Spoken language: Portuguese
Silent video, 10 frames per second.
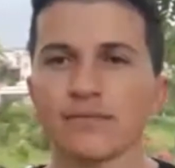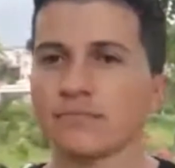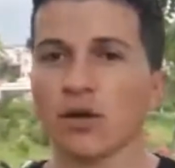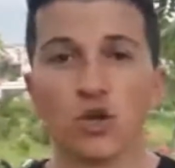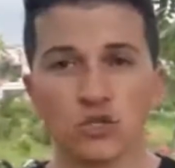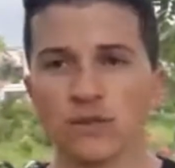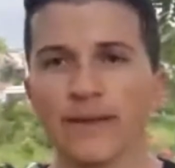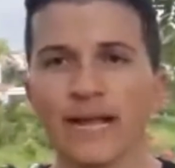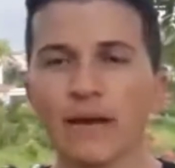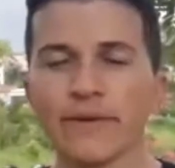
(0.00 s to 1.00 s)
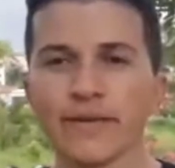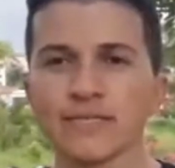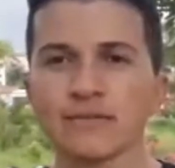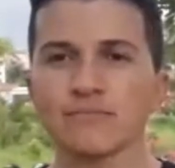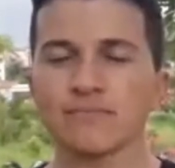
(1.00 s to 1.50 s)
Você gostou da minha
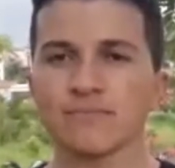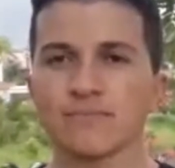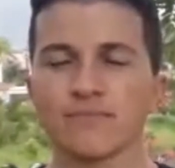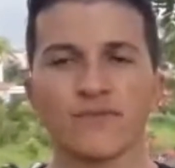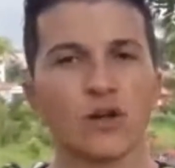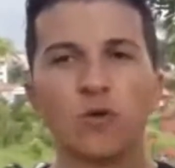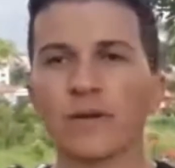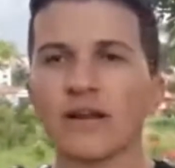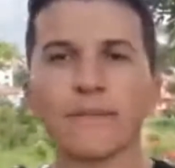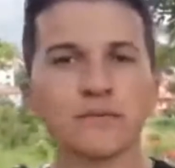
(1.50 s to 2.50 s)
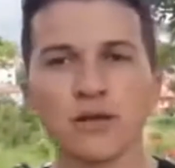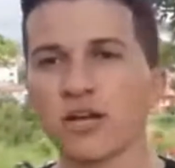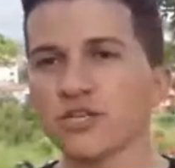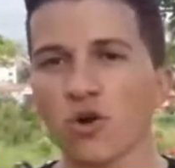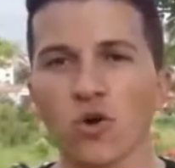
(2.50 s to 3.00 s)
camisa, vai comprar na mesma
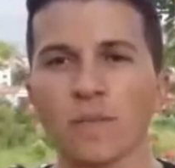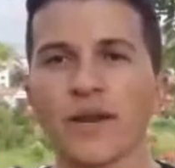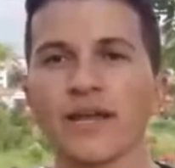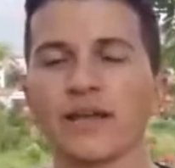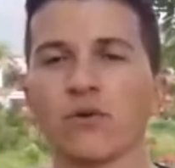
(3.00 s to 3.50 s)
loja que eu comprei.